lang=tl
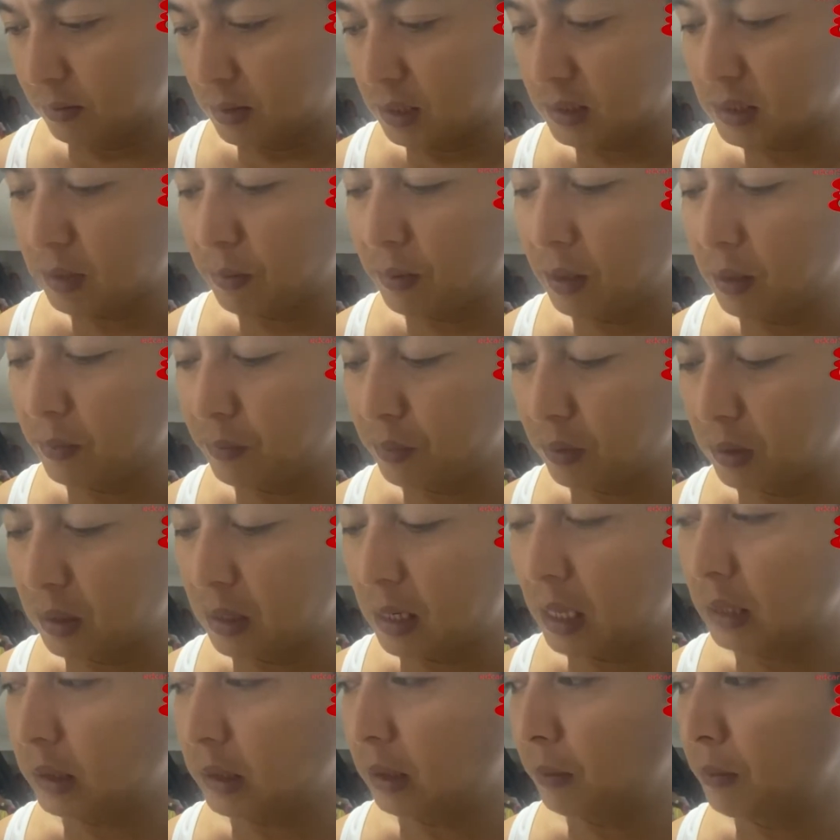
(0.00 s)
sabihin po ng
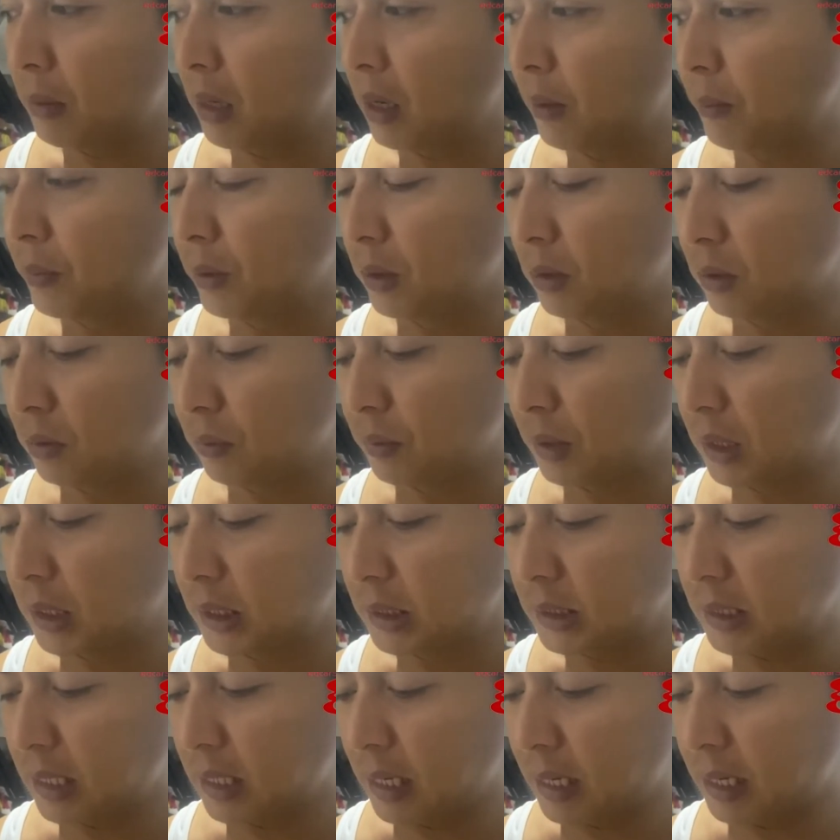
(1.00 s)
ating mga
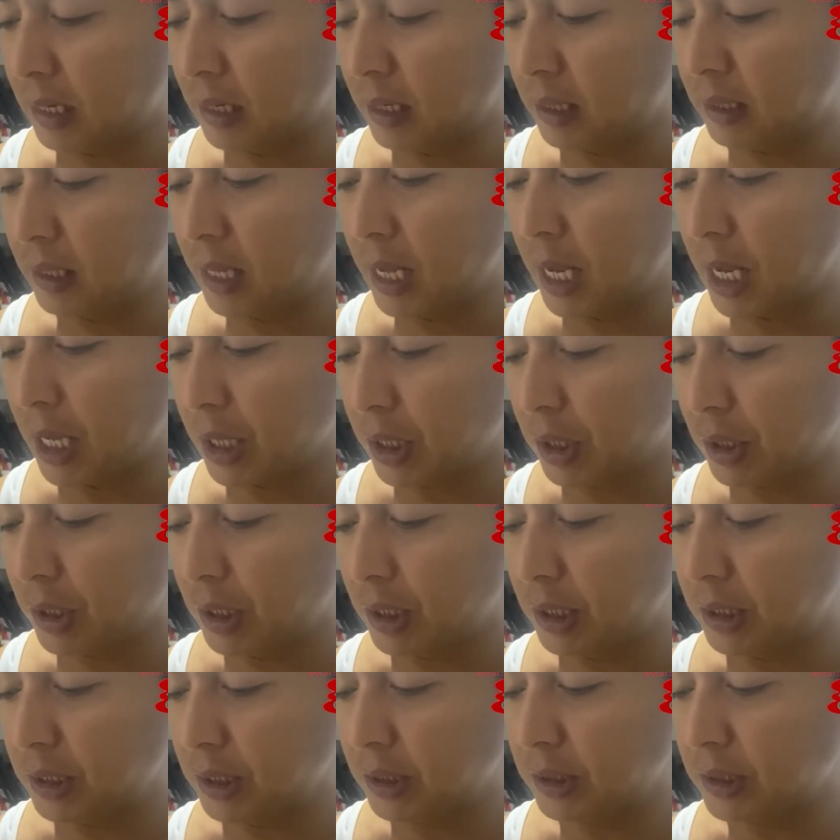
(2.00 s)
viewers and
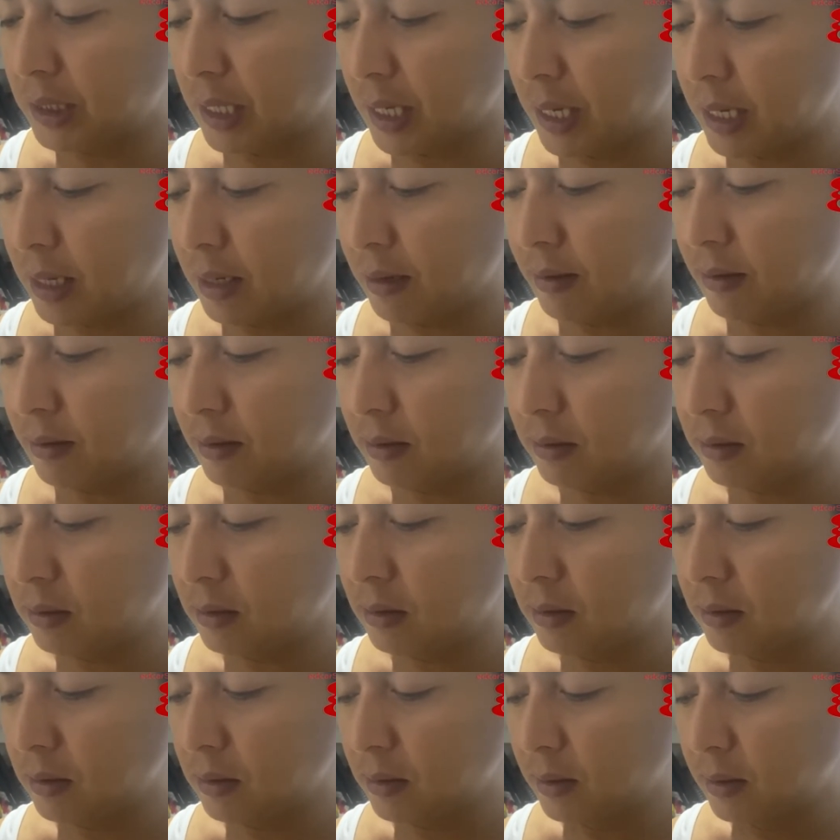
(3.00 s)
haters and
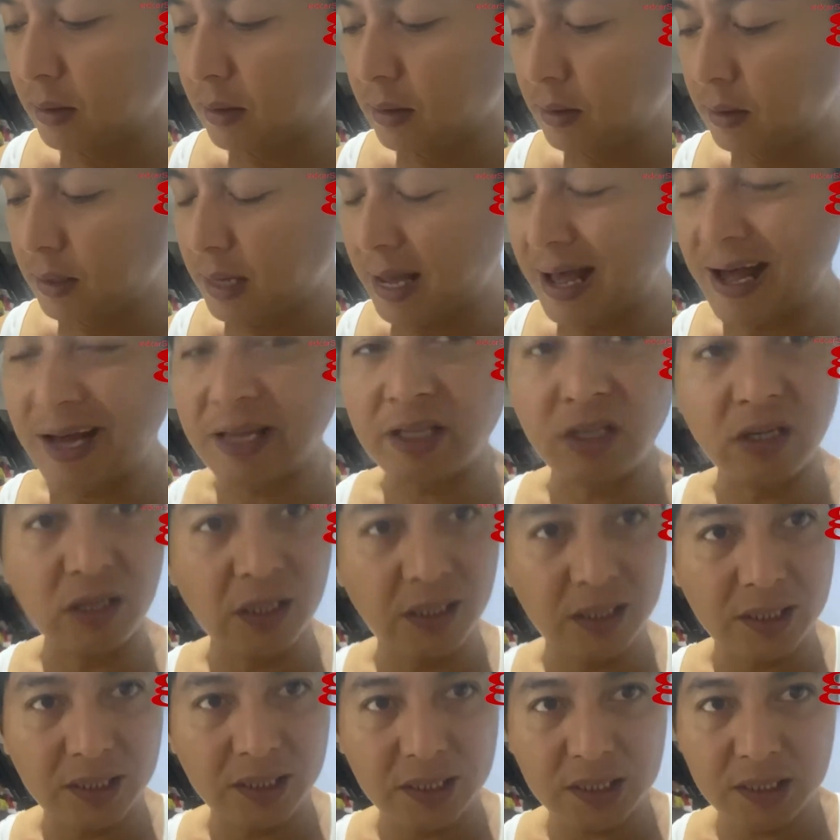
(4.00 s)

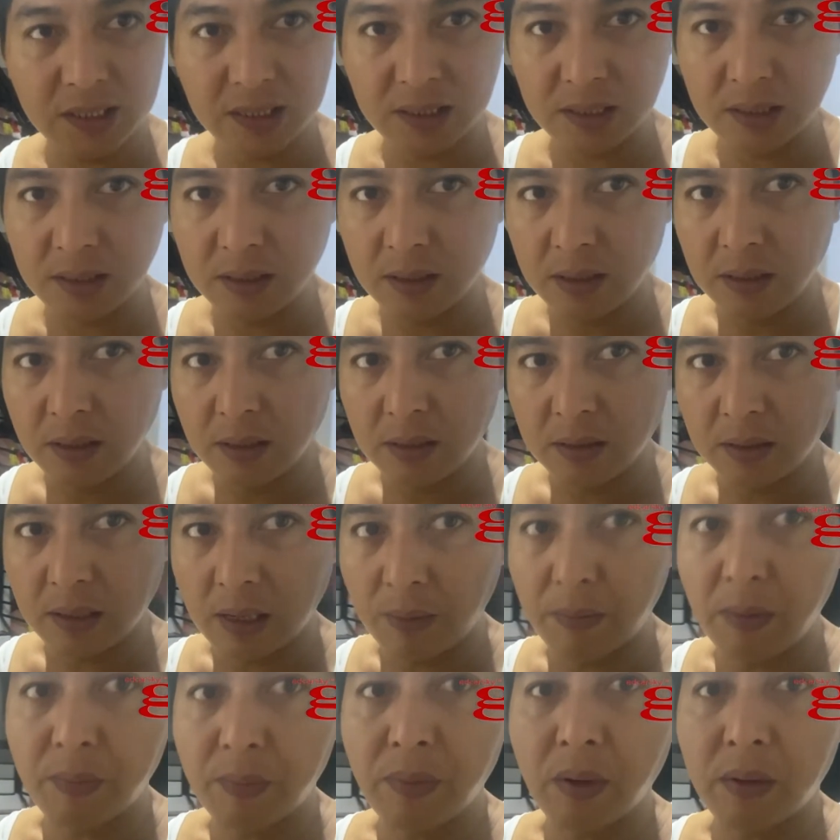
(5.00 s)
others,
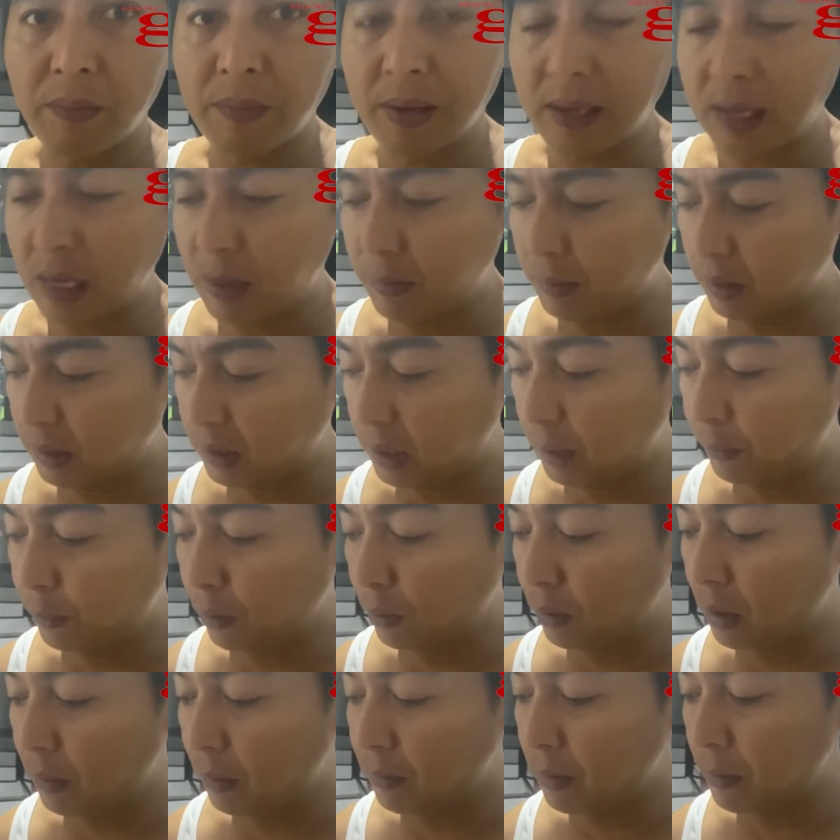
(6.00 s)
kami po yung mayaman. Hindi
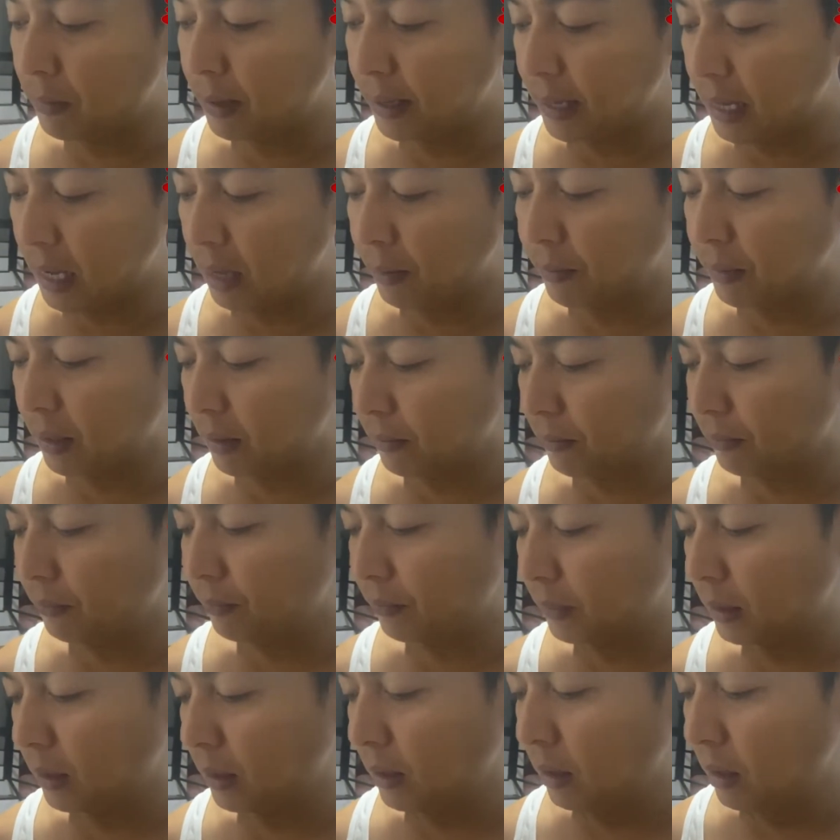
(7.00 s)
po kami mayaman.
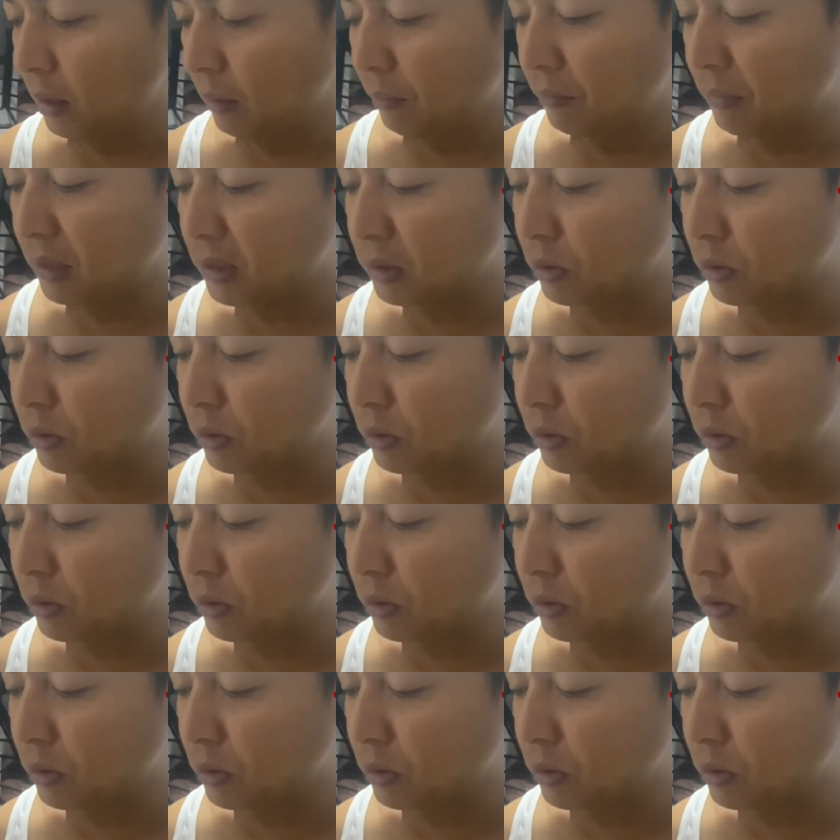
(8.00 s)
Mas